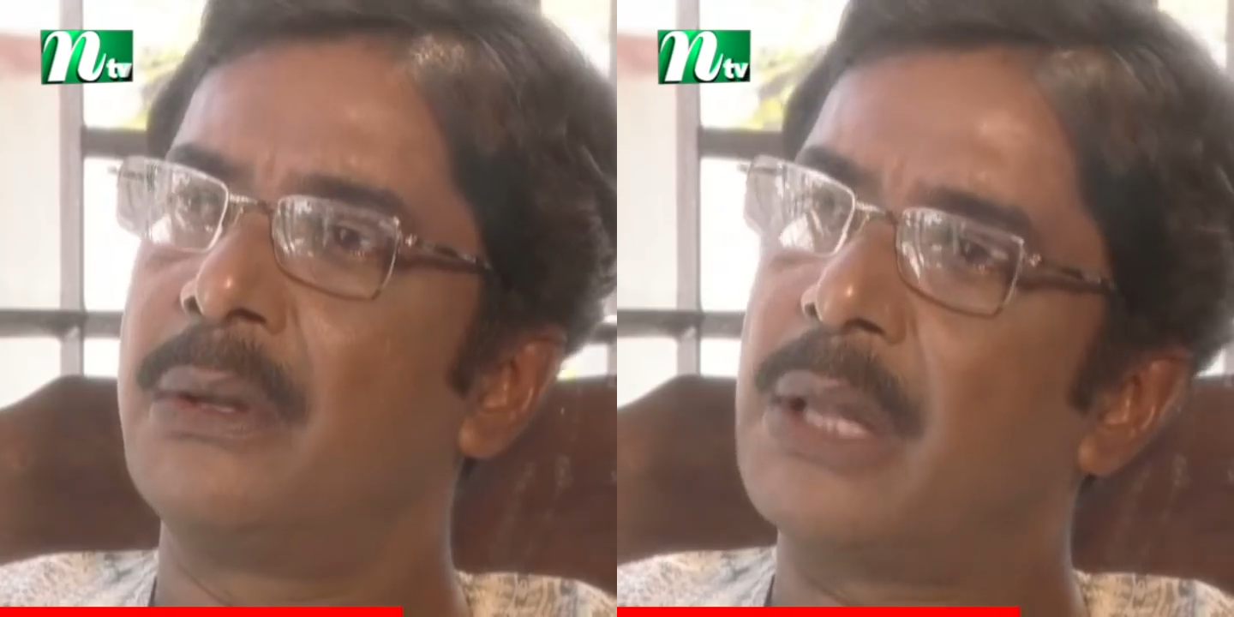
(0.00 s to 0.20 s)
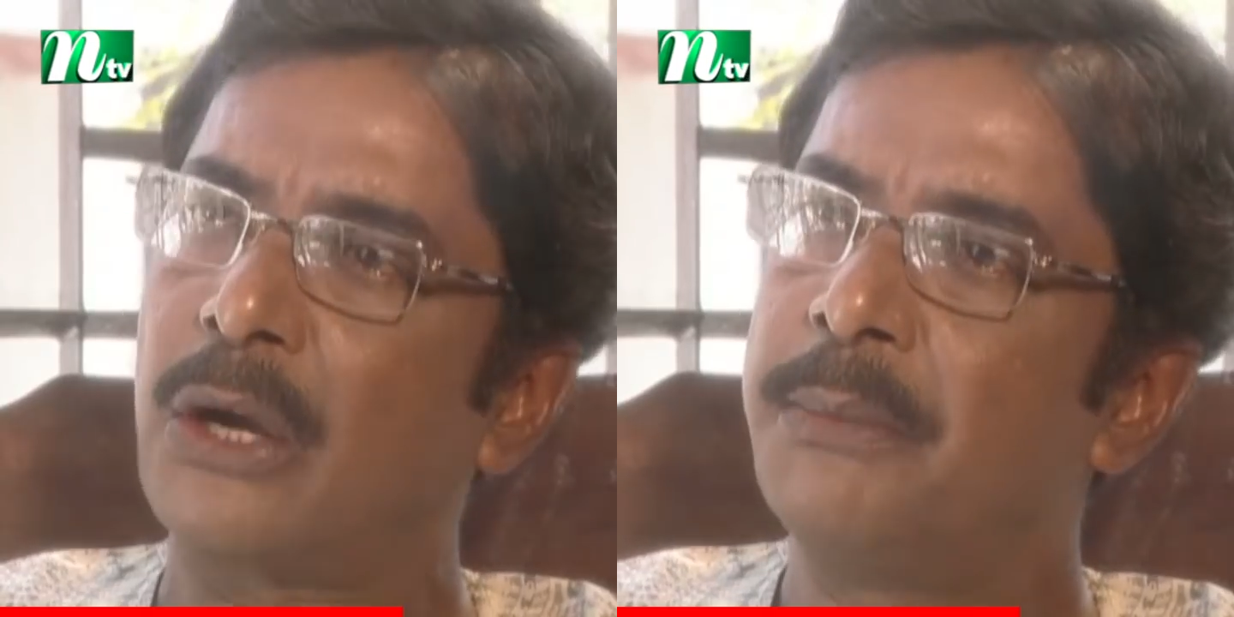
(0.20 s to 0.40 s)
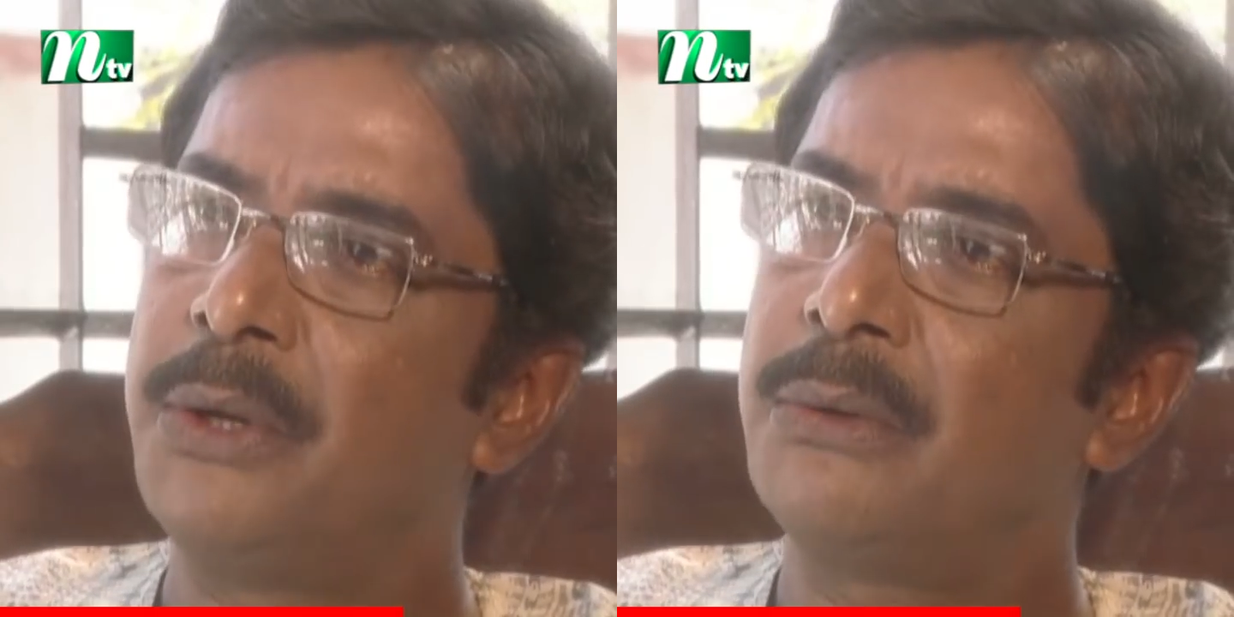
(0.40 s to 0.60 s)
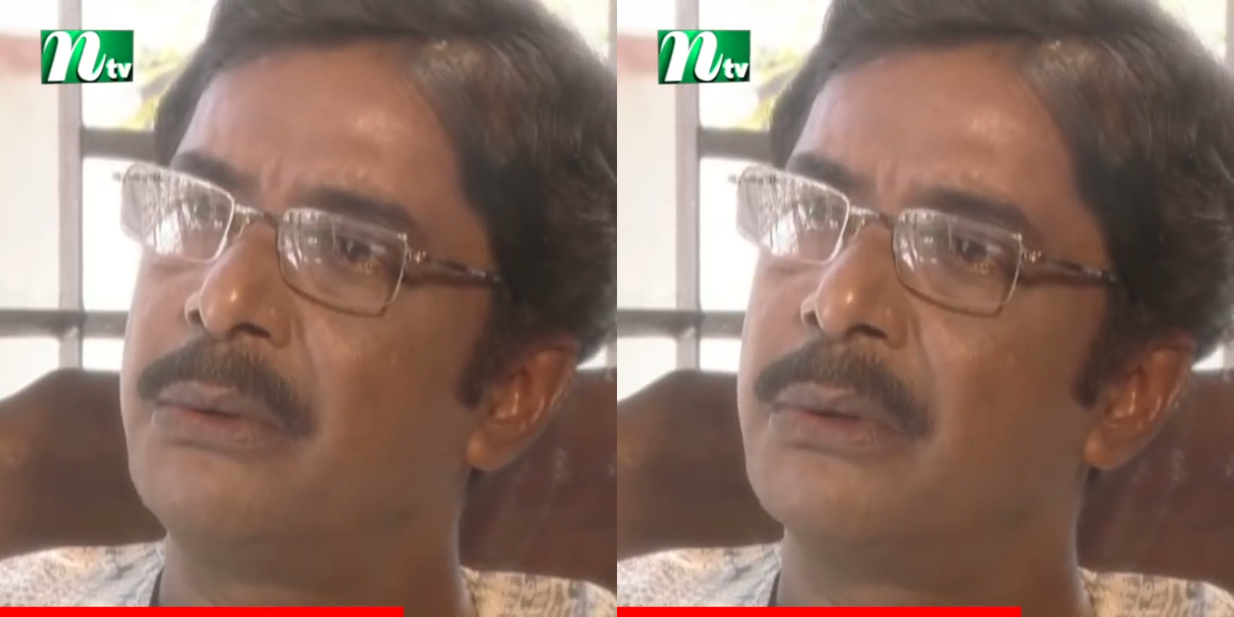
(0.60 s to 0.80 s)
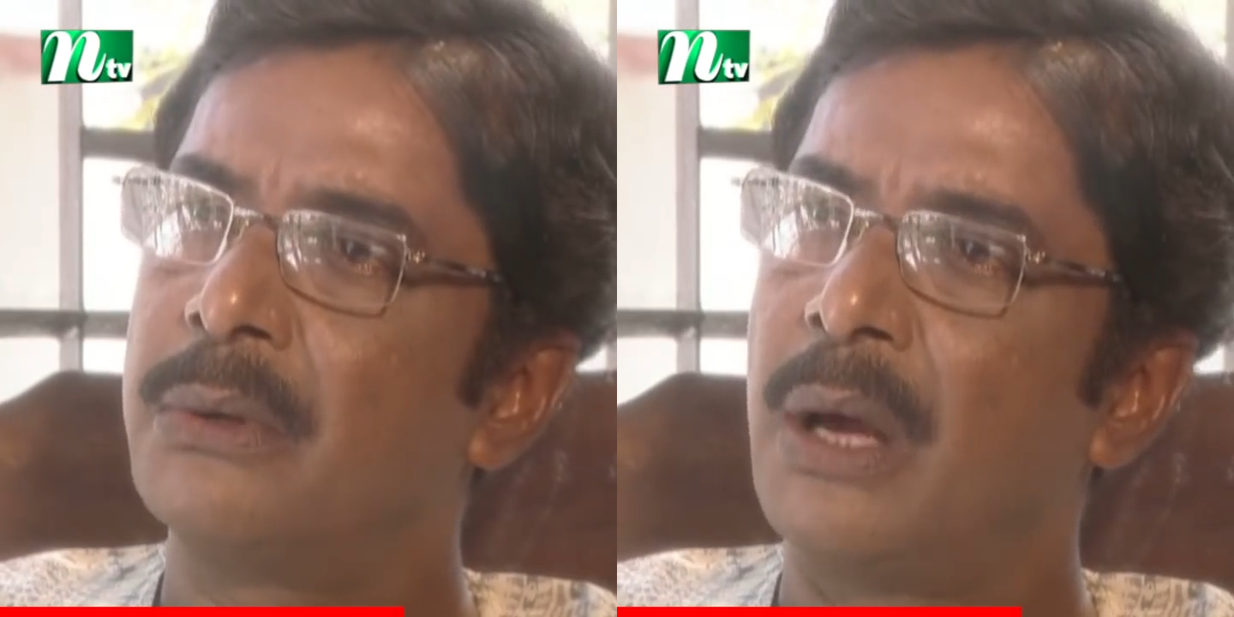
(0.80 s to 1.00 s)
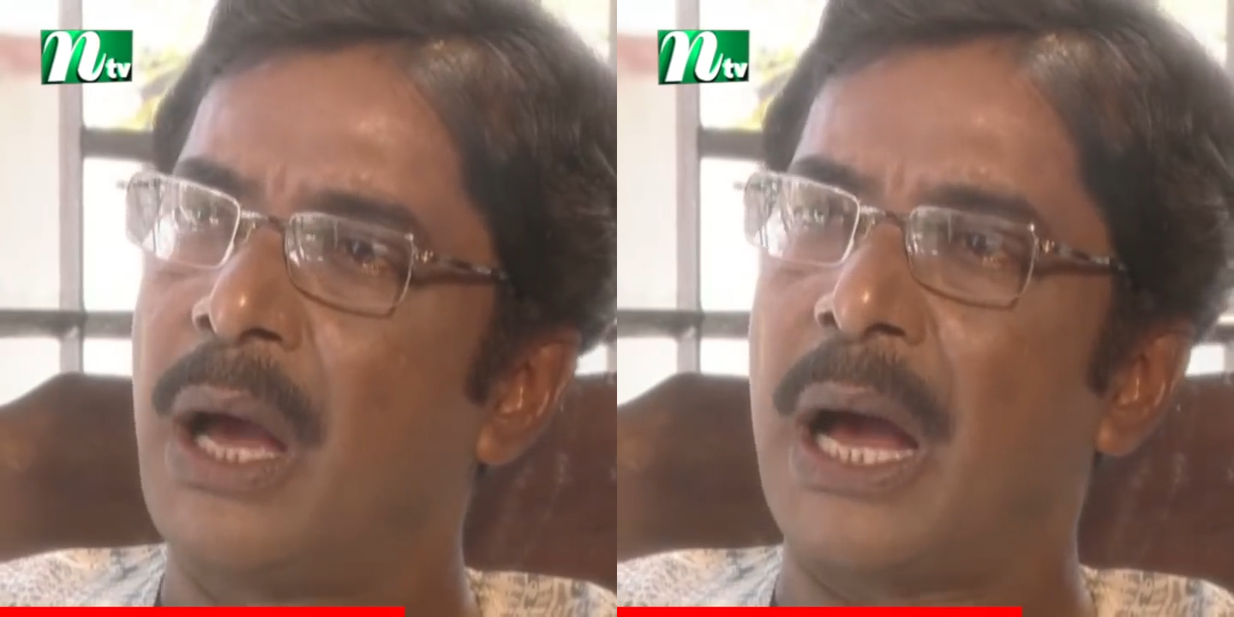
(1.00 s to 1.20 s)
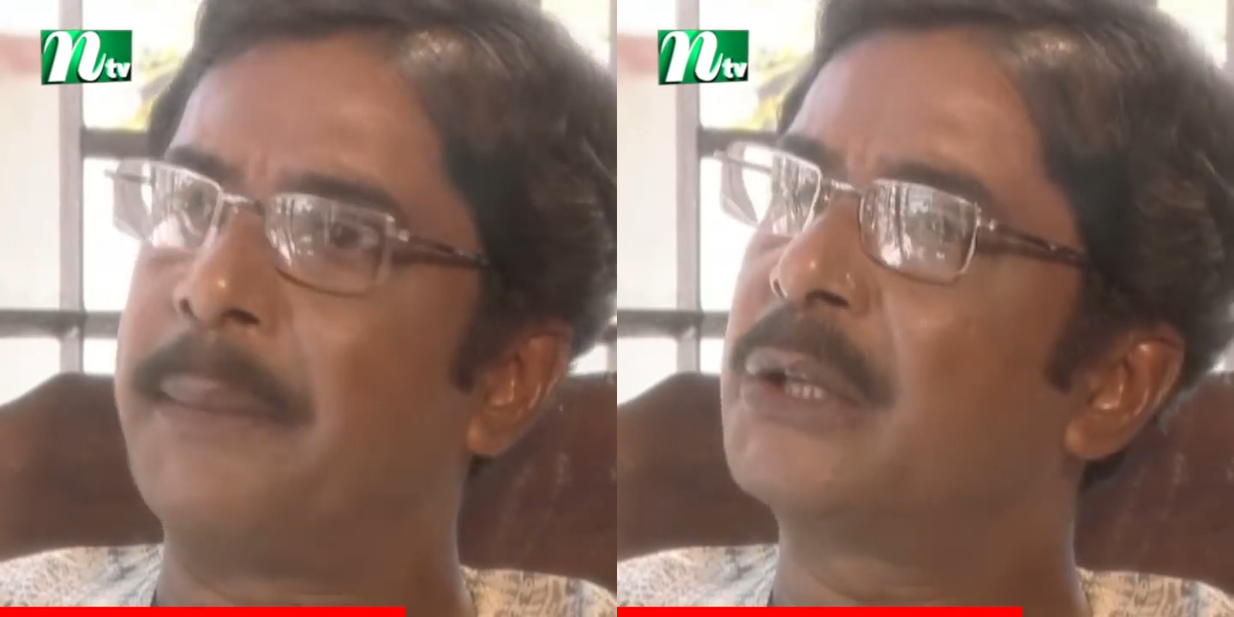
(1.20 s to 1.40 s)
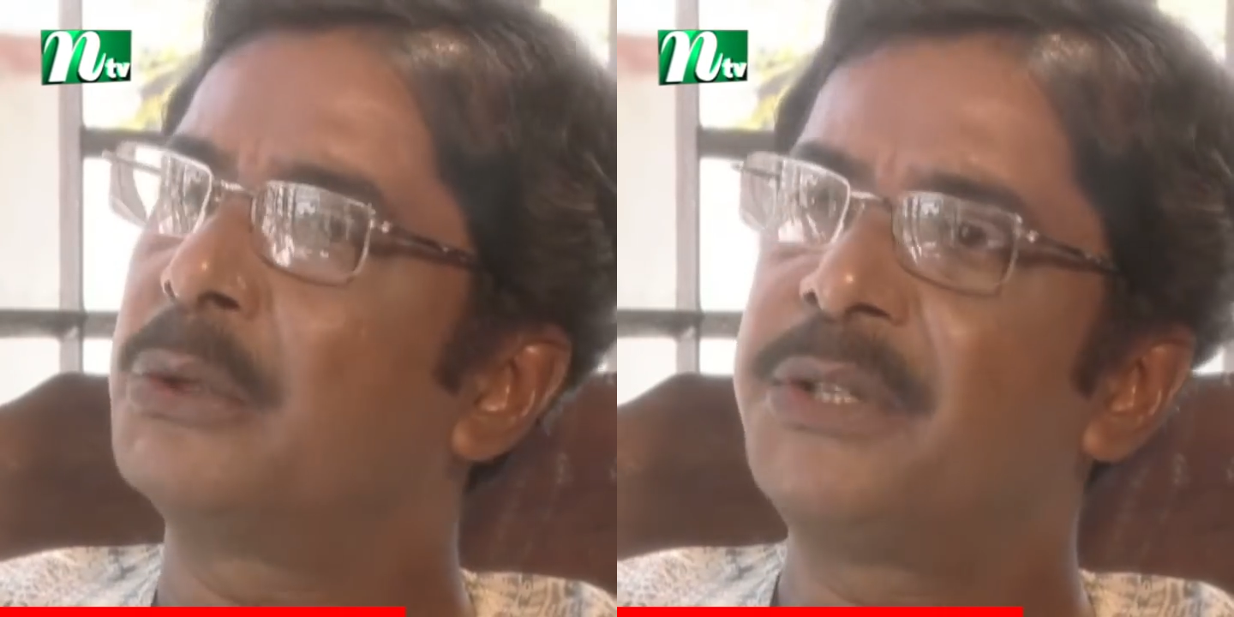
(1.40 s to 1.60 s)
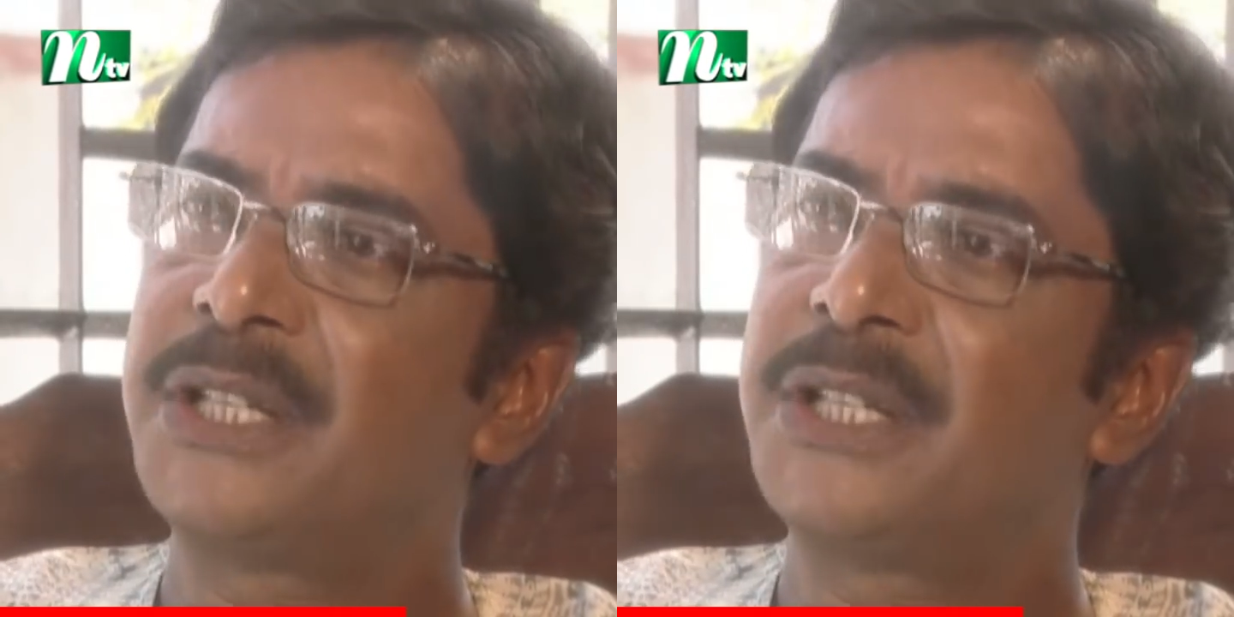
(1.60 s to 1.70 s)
দেখো মিনু আমাকে তুমি